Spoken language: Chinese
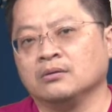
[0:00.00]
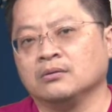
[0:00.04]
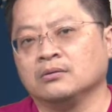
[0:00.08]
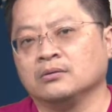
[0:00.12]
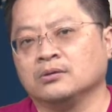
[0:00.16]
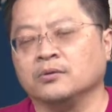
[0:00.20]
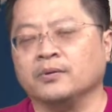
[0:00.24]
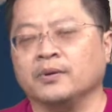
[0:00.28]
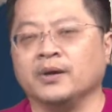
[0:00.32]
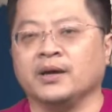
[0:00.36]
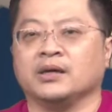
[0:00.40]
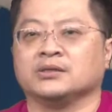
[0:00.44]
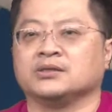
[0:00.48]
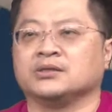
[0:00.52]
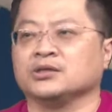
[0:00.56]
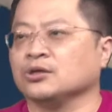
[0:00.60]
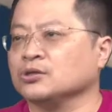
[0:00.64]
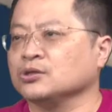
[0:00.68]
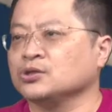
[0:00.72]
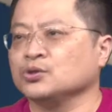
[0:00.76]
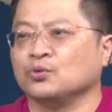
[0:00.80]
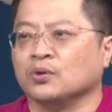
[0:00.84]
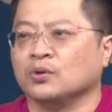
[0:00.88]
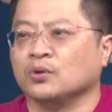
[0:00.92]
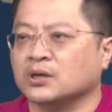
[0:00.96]
对不对？这都
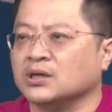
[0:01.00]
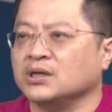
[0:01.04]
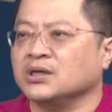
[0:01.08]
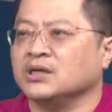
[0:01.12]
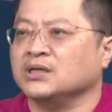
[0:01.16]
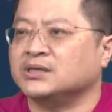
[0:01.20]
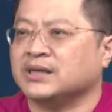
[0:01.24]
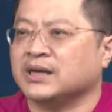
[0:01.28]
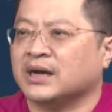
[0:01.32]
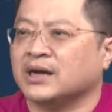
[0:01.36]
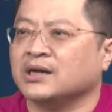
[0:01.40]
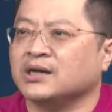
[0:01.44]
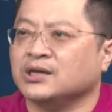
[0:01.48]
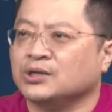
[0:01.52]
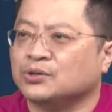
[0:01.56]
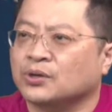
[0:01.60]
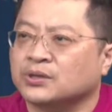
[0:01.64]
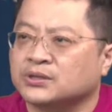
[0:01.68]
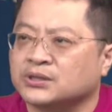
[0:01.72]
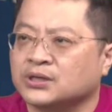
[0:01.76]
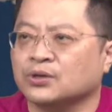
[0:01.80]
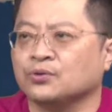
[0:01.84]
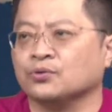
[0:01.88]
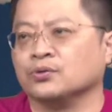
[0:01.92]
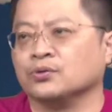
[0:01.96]
是我跟你强力推
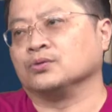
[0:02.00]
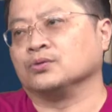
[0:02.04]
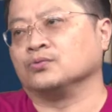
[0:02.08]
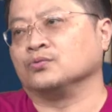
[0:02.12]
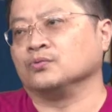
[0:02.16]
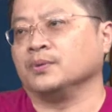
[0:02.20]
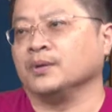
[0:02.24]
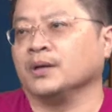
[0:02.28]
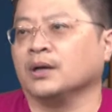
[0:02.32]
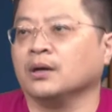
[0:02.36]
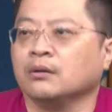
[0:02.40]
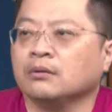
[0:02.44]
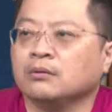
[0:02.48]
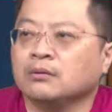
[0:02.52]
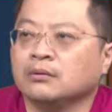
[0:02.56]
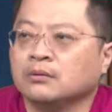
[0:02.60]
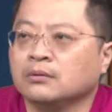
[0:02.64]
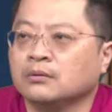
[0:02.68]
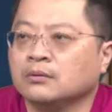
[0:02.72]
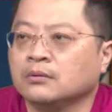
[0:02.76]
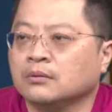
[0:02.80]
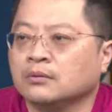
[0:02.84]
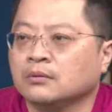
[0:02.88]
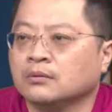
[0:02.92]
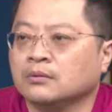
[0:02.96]
荐过票，
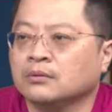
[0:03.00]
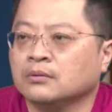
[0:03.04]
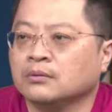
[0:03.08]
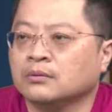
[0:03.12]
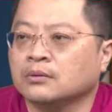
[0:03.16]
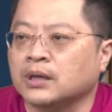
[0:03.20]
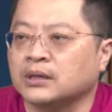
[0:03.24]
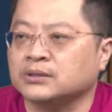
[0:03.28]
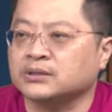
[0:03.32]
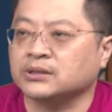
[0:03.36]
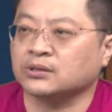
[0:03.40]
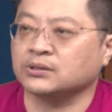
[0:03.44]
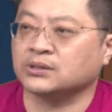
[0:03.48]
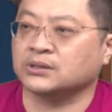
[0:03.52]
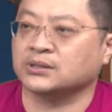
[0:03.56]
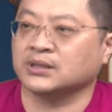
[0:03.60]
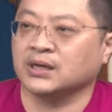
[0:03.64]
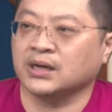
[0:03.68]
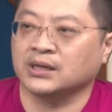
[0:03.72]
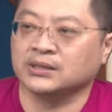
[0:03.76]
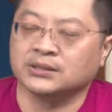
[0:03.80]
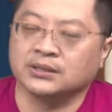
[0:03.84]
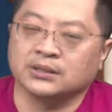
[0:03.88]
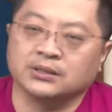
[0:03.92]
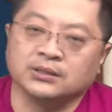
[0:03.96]
它叫迟
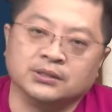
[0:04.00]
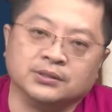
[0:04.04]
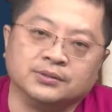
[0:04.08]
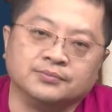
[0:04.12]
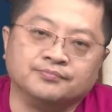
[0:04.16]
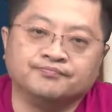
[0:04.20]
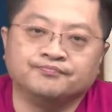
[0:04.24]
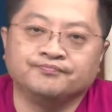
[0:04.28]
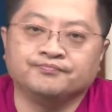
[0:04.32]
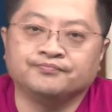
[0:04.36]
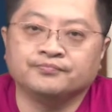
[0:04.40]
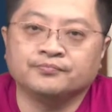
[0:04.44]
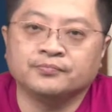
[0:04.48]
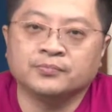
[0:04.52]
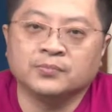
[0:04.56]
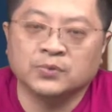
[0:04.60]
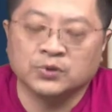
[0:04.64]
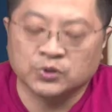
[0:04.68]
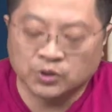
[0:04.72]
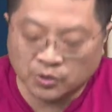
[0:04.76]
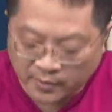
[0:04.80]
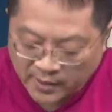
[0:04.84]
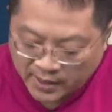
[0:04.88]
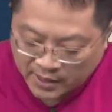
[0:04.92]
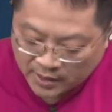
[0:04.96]
来正义，
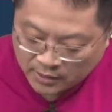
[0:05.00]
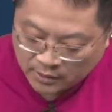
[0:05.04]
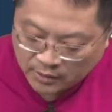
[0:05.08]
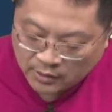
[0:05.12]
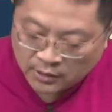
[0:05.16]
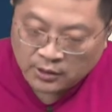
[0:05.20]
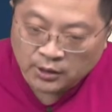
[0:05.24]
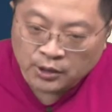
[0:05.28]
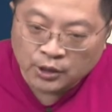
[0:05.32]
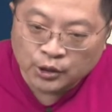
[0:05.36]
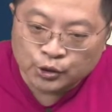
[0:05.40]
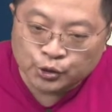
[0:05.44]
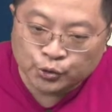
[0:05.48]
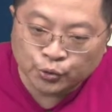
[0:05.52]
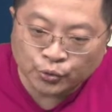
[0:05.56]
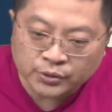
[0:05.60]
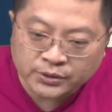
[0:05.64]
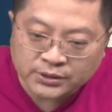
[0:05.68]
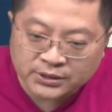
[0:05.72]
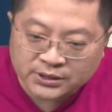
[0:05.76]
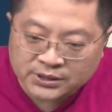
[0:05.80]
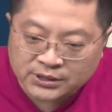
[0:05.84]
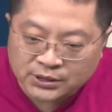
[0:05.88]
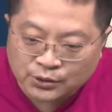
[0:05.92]
对不对？除此之